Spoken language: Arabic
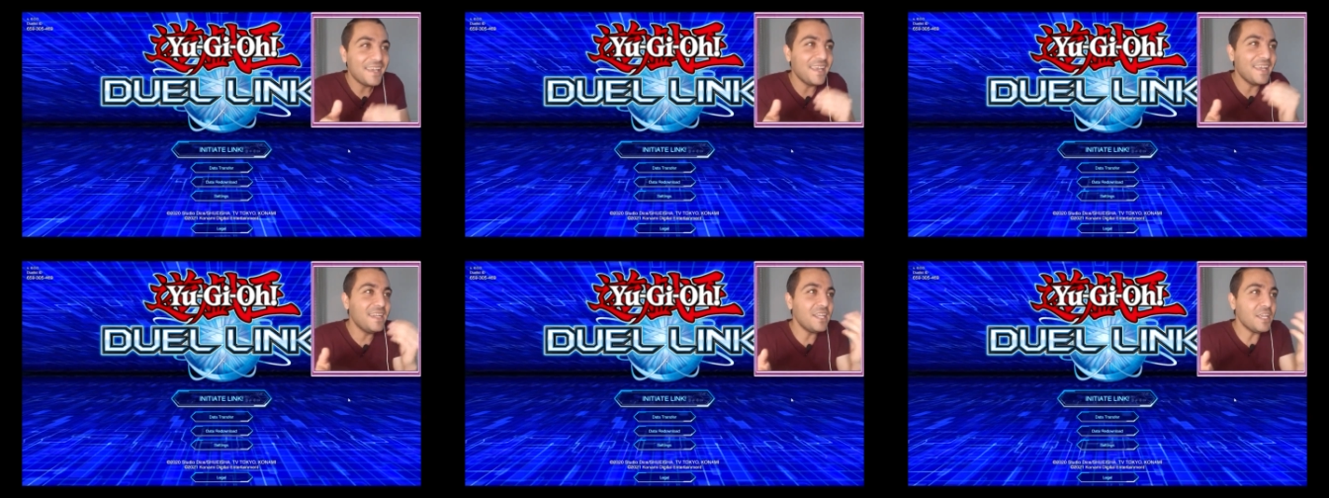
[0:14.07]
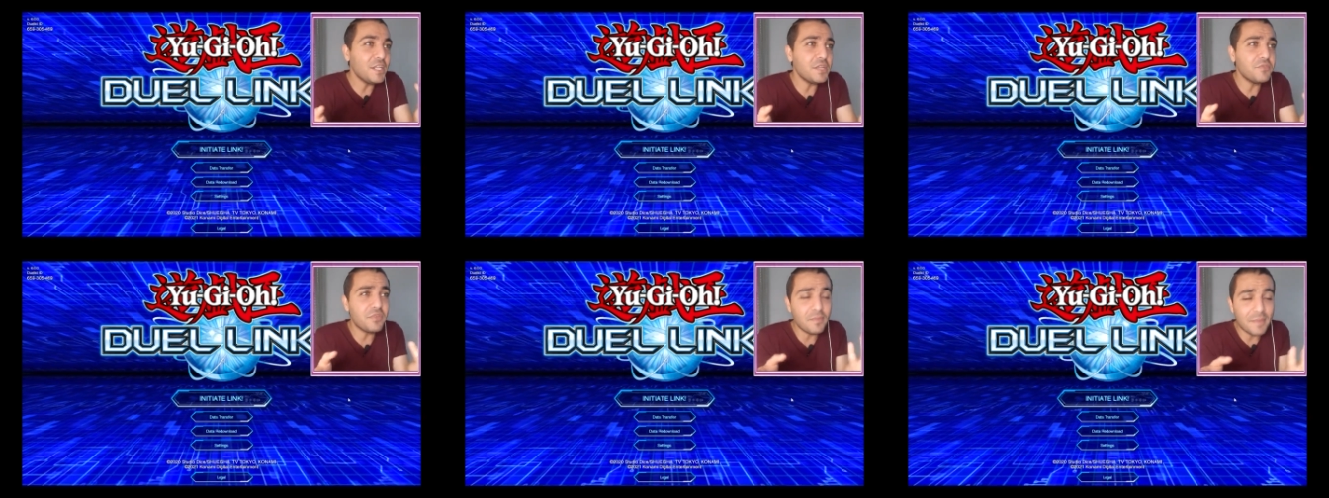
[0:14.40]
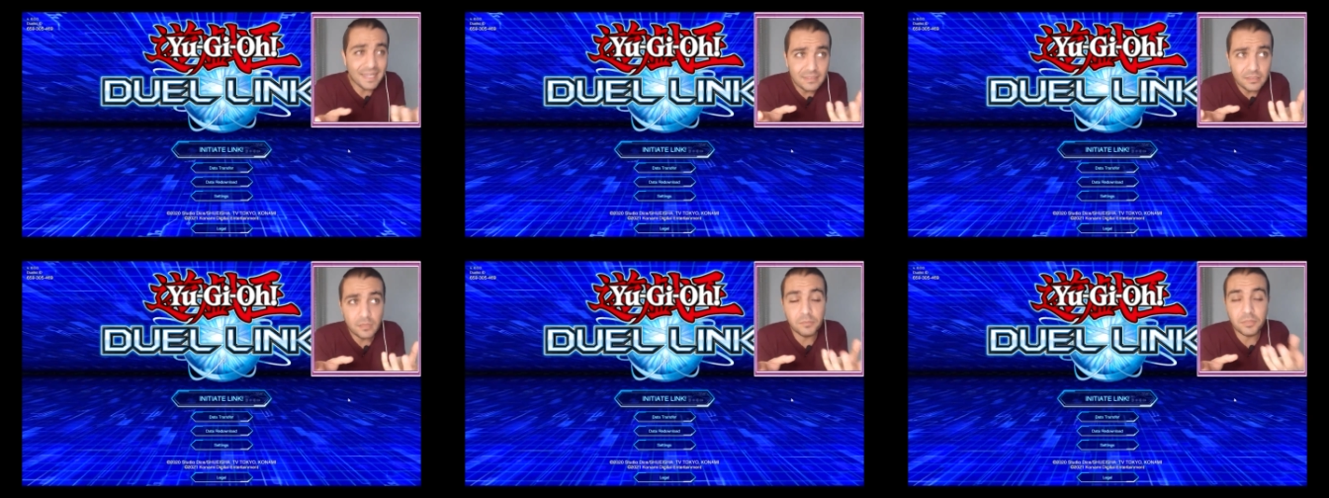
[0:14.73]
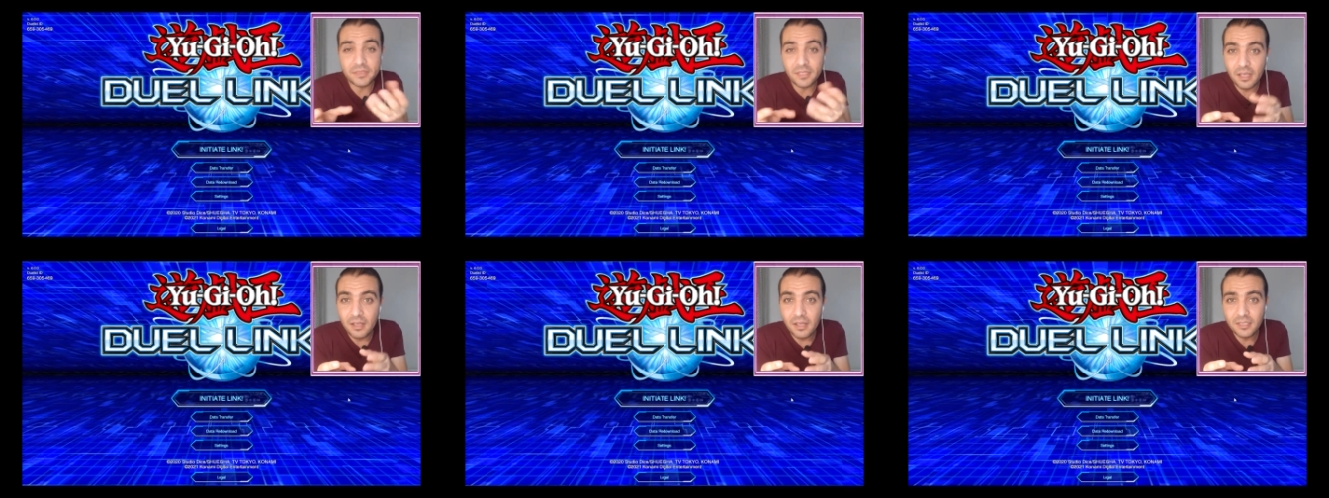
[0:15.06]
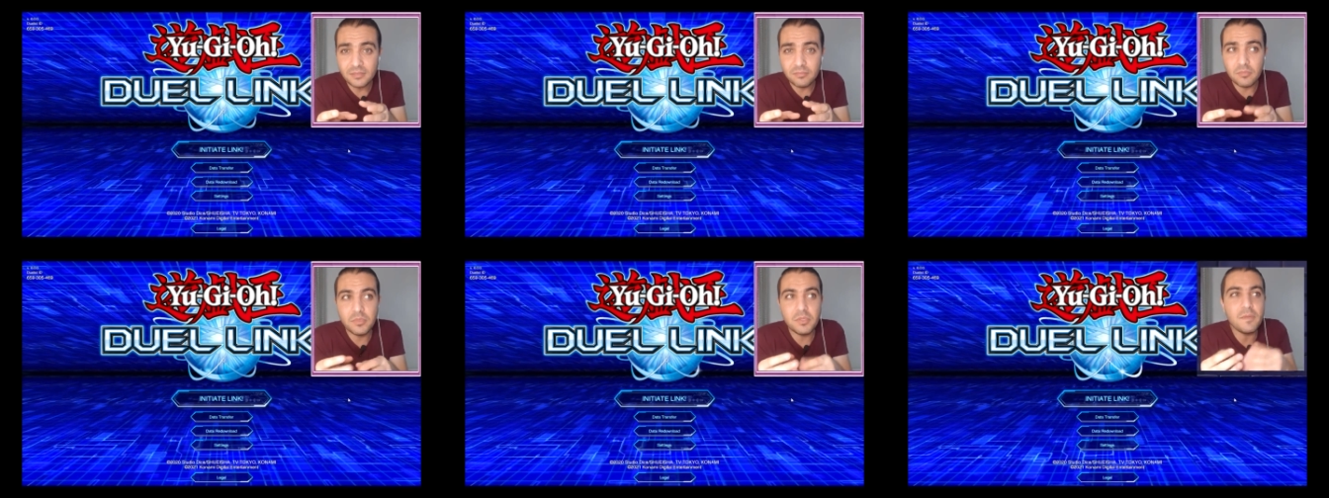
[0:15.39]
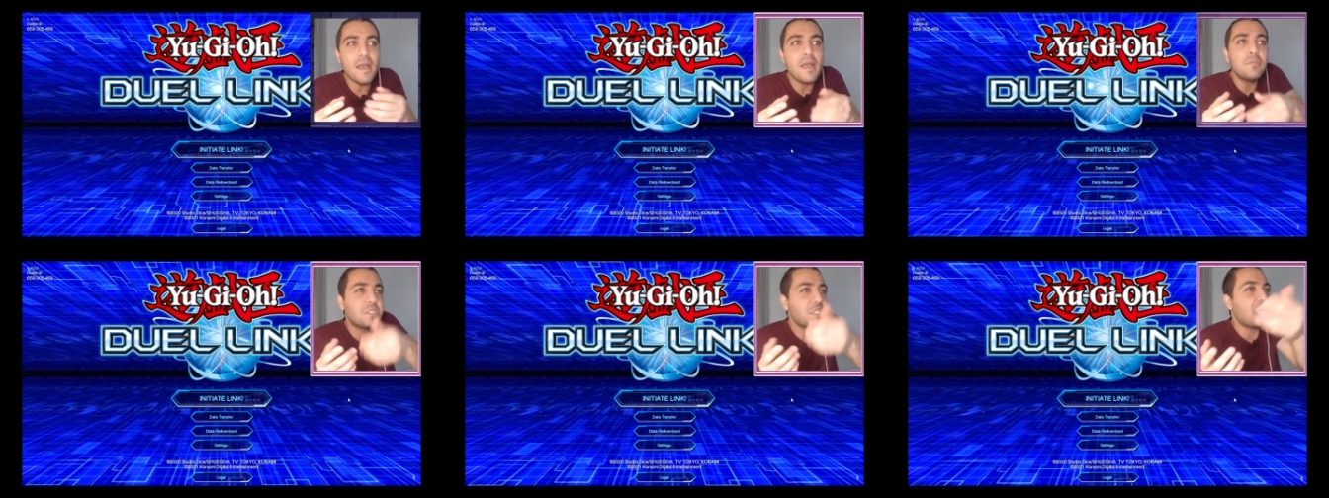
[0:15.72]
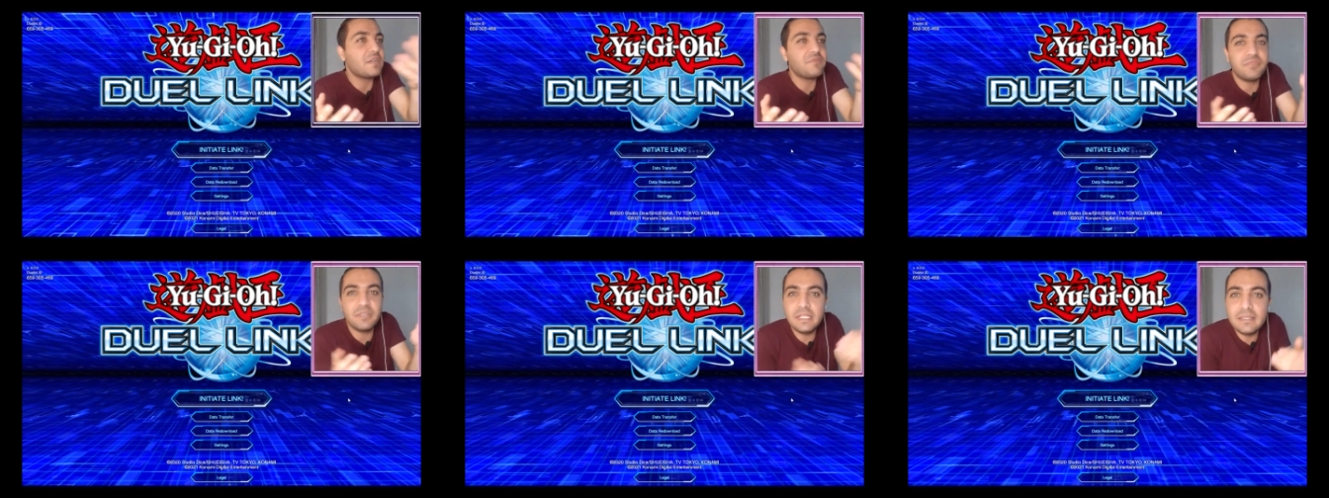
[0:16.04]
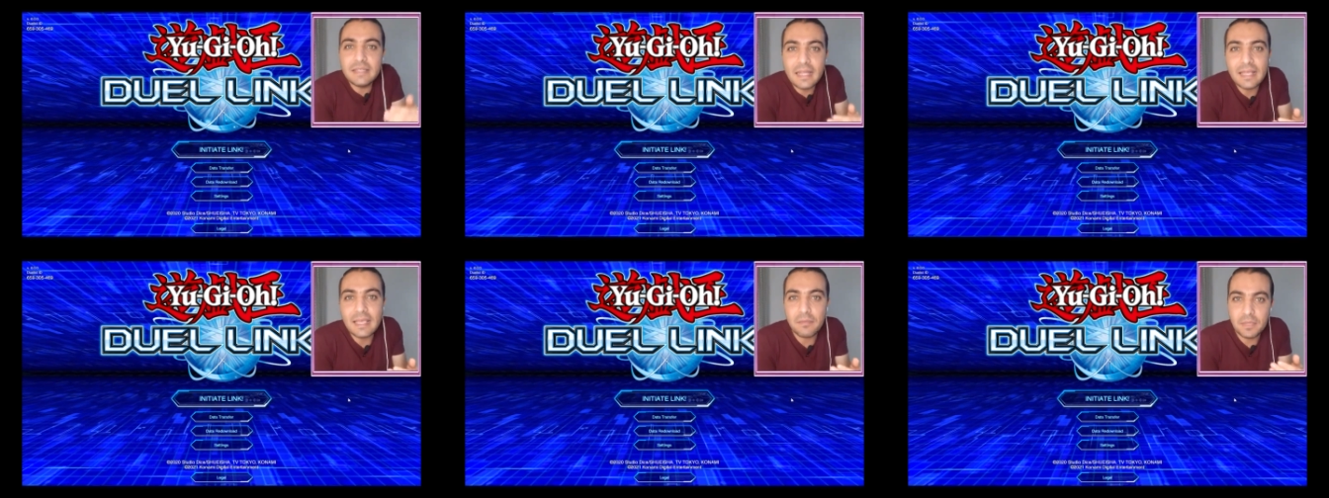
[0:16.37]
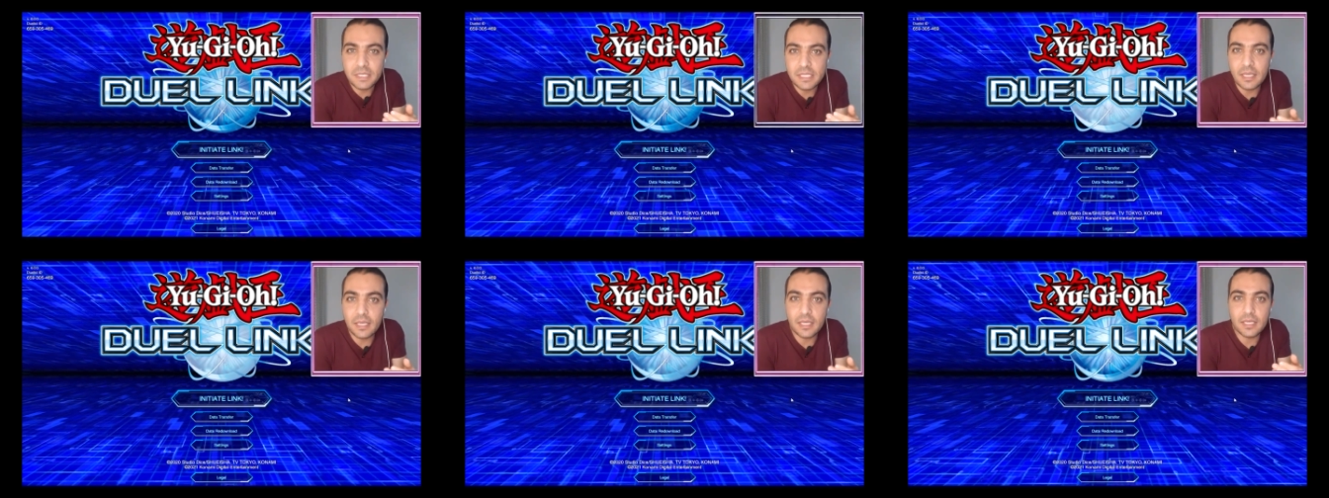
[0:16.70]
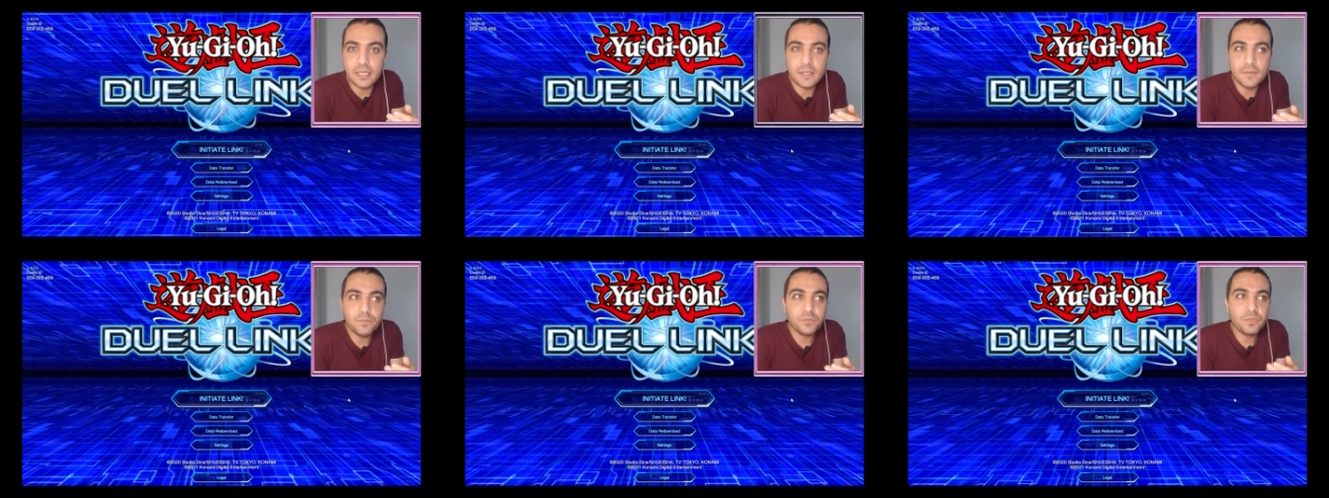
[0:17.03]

ان احنا في بعض البطاقات بنبقى مش عارفين ترجمتها ايه